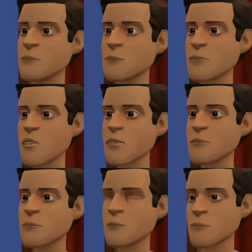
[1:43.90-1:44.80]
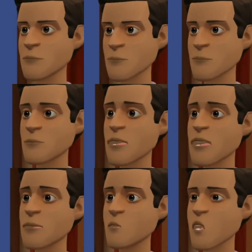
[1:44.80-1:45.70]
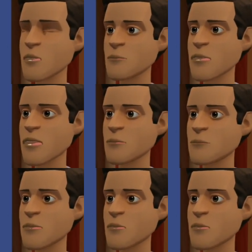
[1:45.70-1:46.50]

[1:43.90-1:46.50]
आउट आई सी गेट आउट फ्रॉम